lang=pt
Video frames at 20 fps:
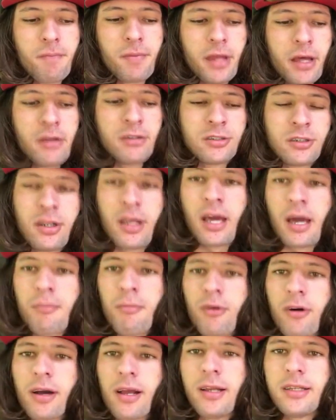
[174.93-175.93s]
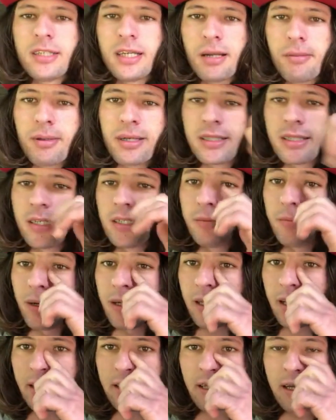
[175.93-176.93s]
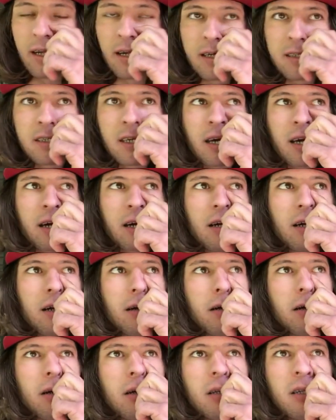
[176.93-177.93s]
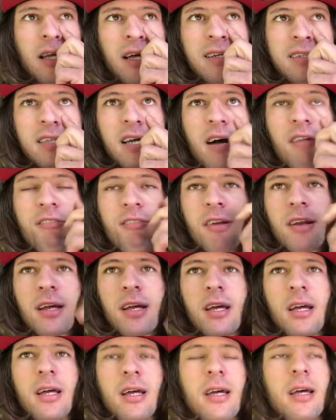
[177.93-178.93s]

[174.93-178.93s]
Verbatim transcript: E aí o Juninho é bom que ele tira bastante batata aqui na serra, na safra aí.